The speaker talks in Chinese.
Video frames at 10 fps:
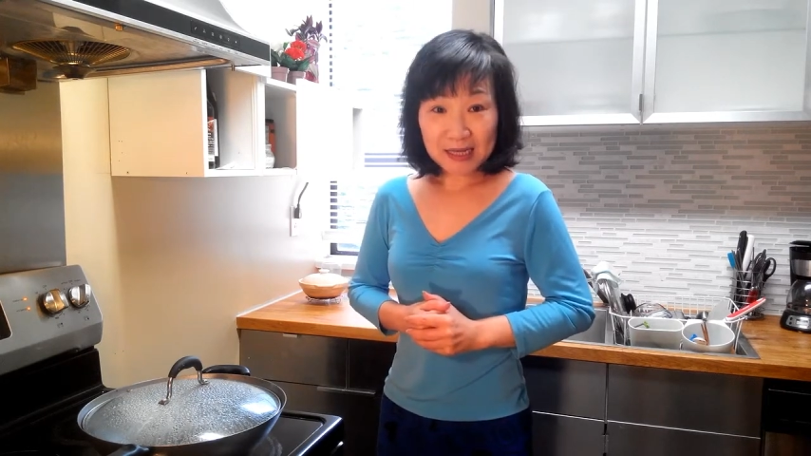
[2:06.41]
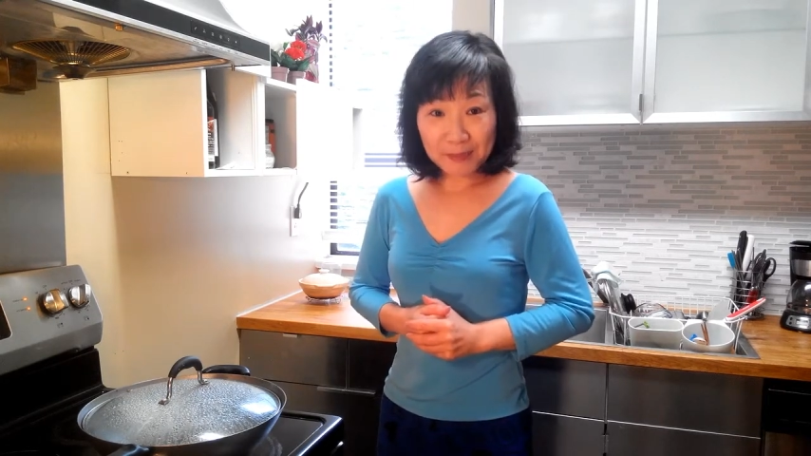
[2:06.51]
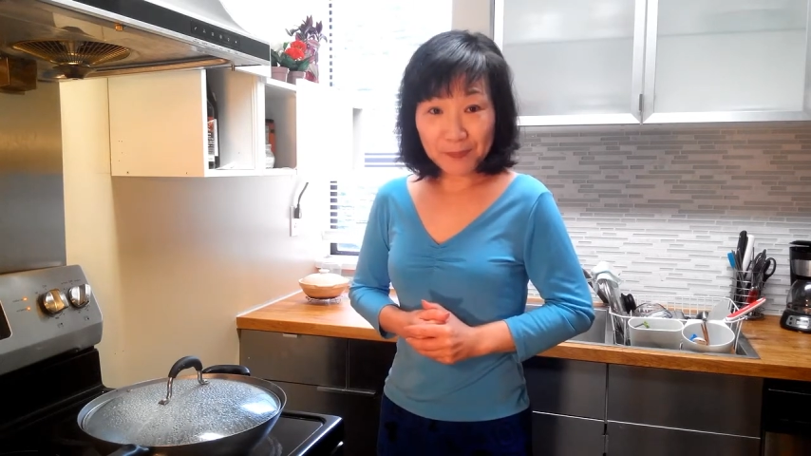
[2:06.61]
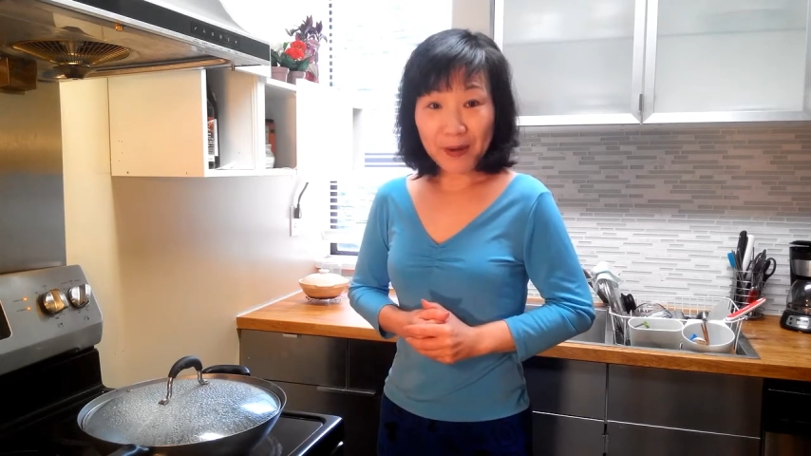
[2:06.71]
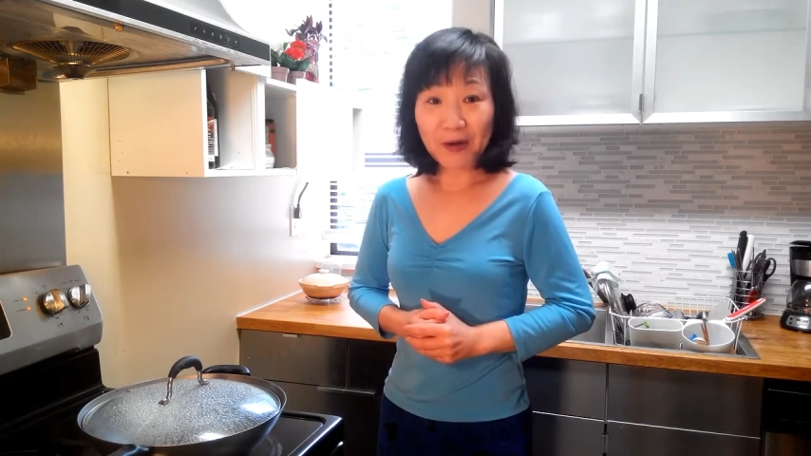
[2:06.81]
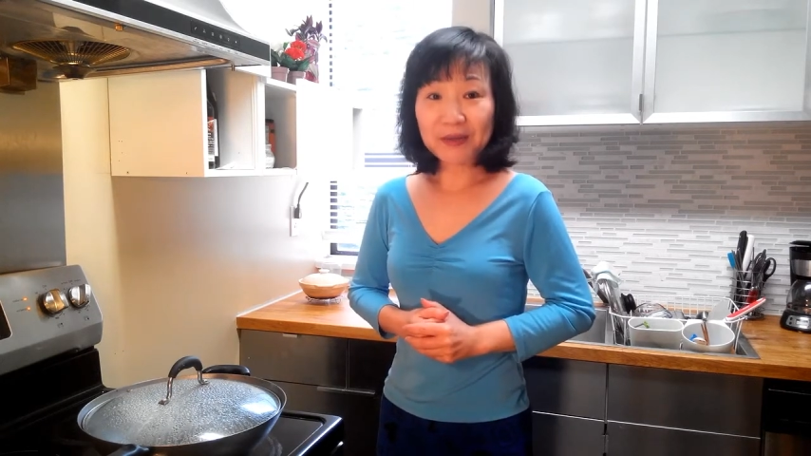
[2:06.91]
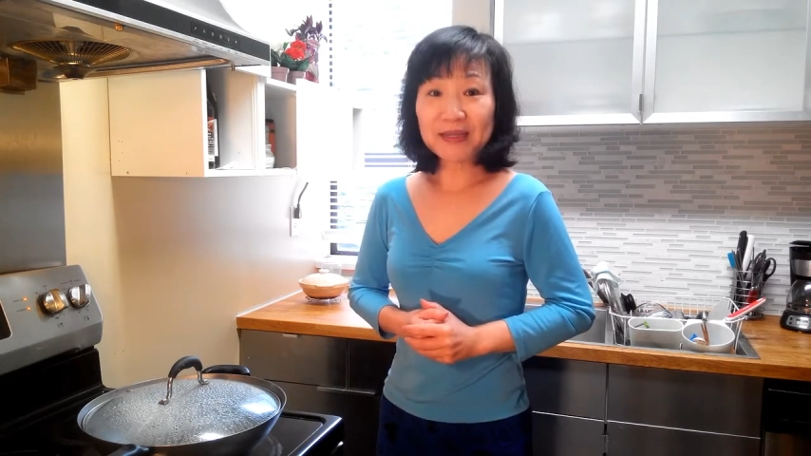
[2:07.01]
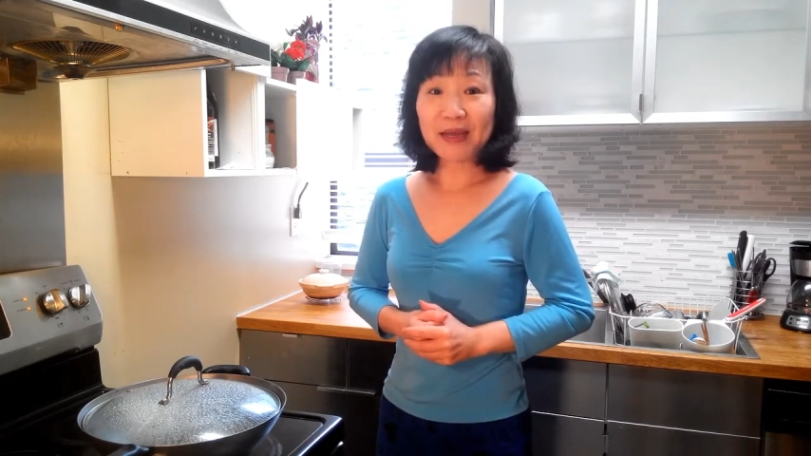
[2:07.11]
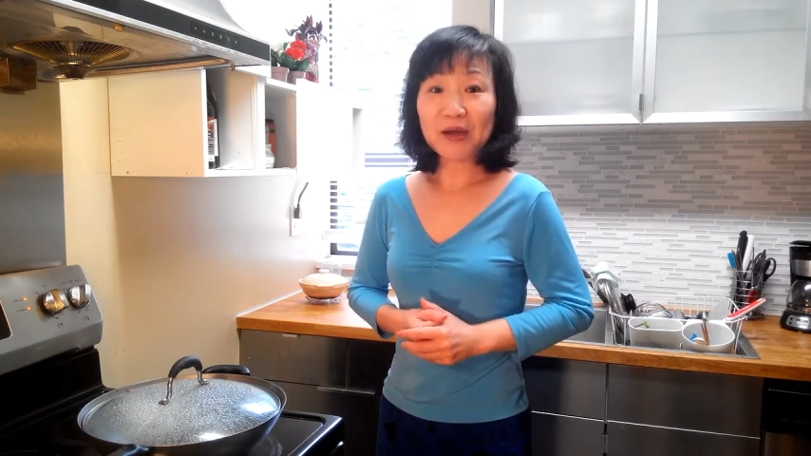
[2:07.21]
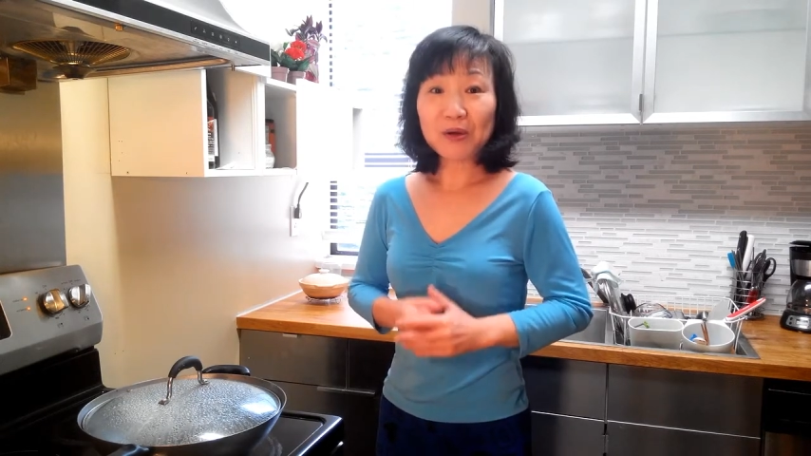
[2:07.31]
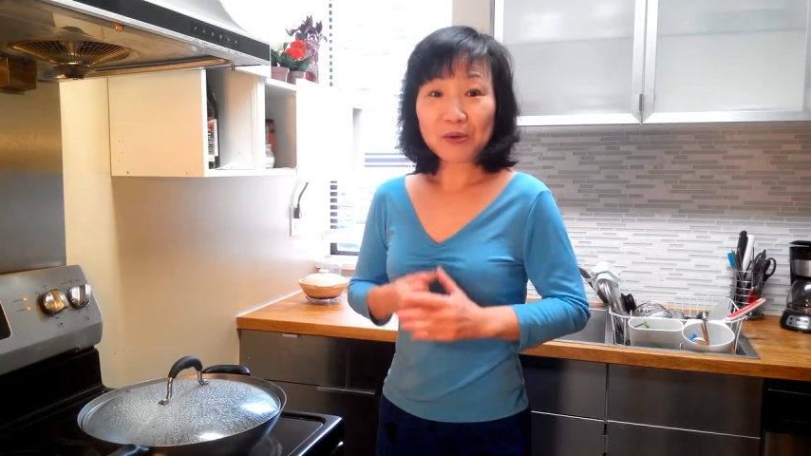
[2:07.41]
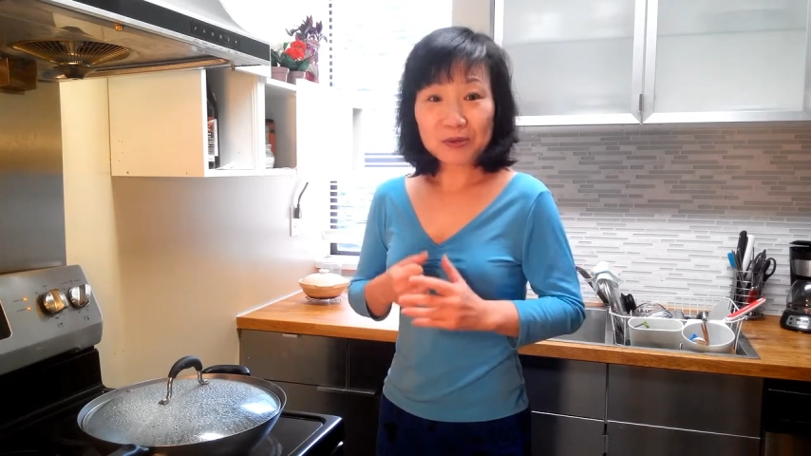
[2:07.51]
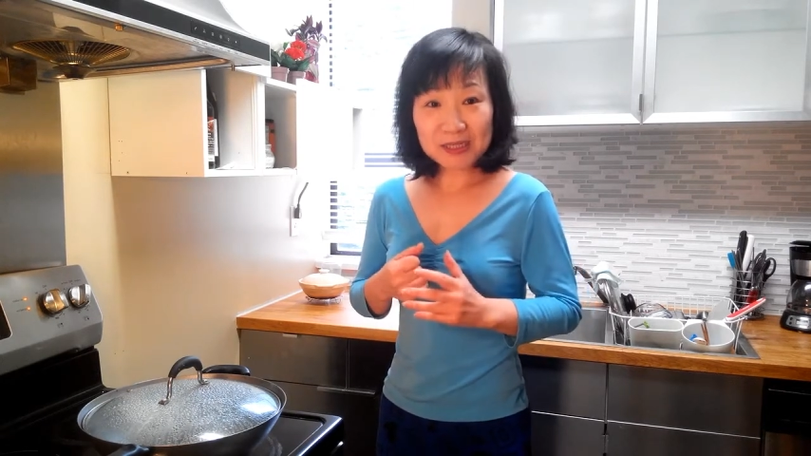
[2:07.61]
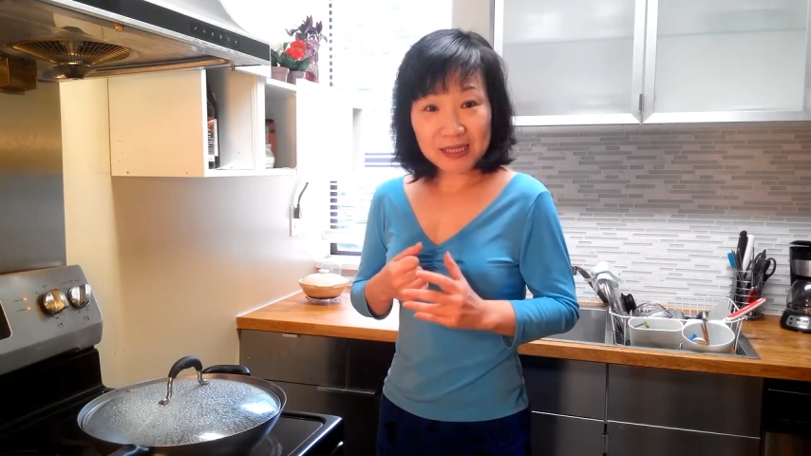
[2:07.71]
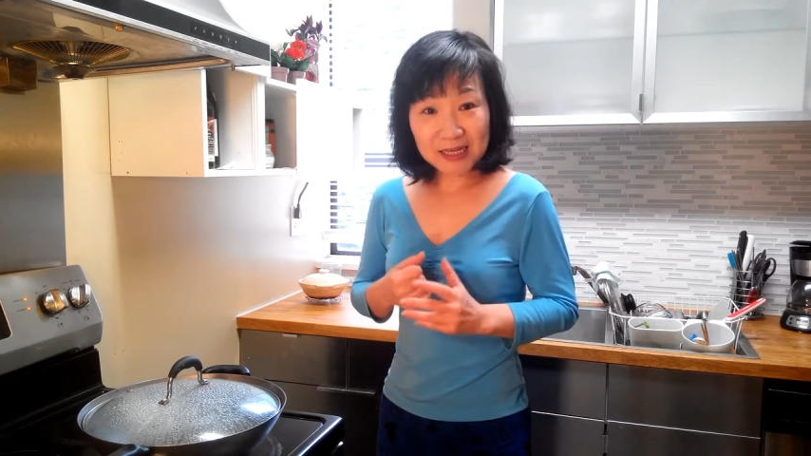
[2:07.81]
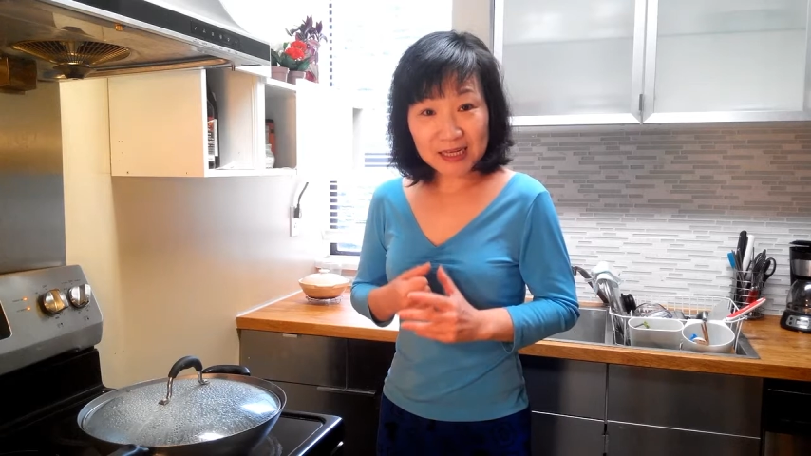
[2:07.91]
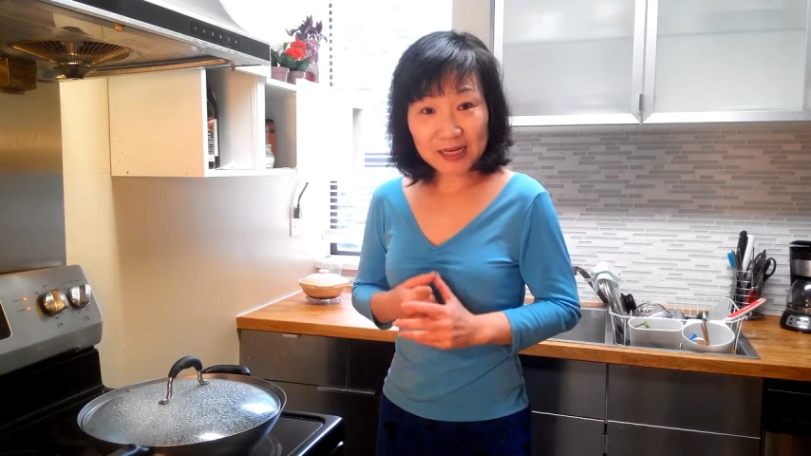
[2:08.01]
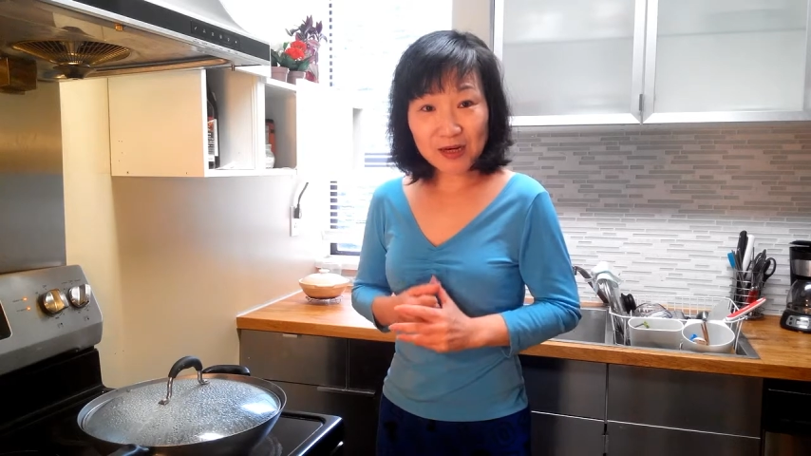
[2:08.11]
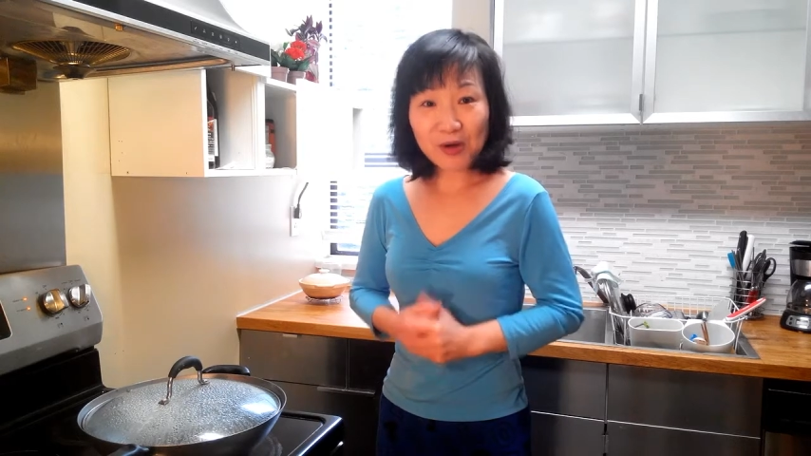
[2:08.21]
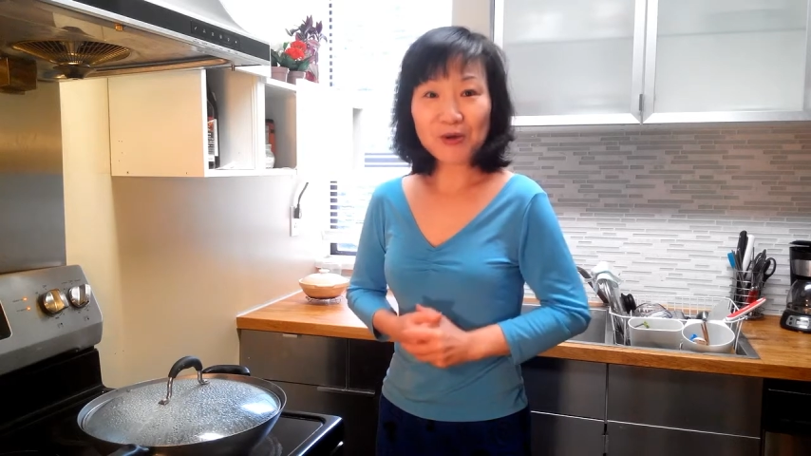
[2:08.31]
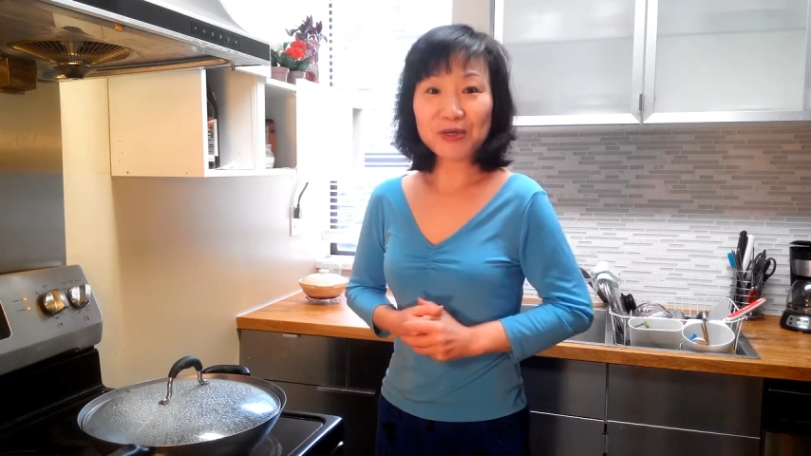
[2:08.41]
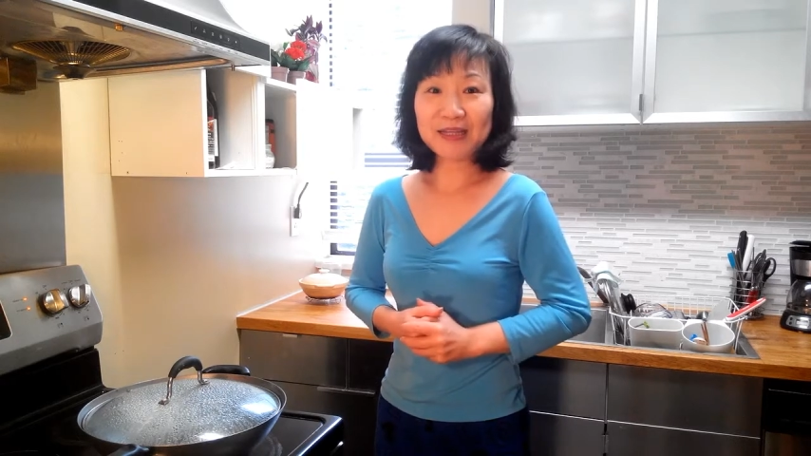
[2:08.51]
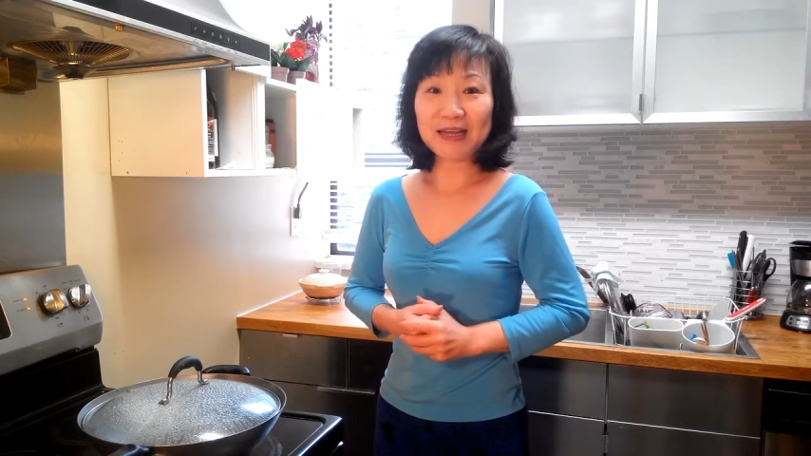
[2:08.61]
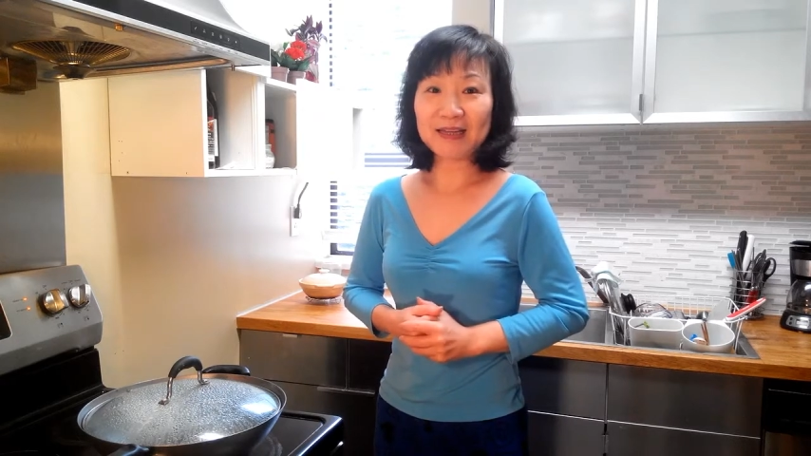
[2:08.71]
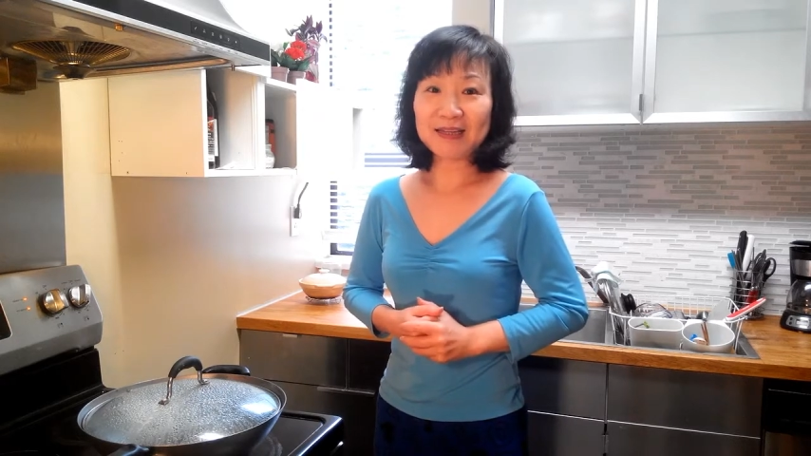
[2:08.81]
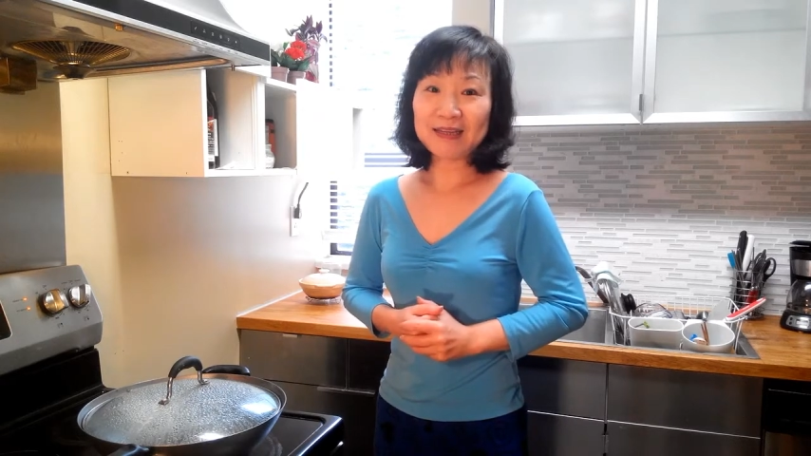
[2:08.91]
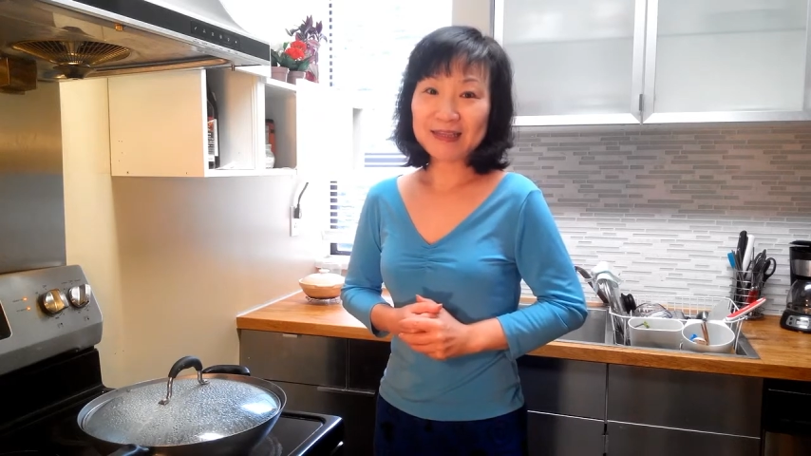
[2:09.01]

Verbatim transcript: 更薄一点或者更厚一点，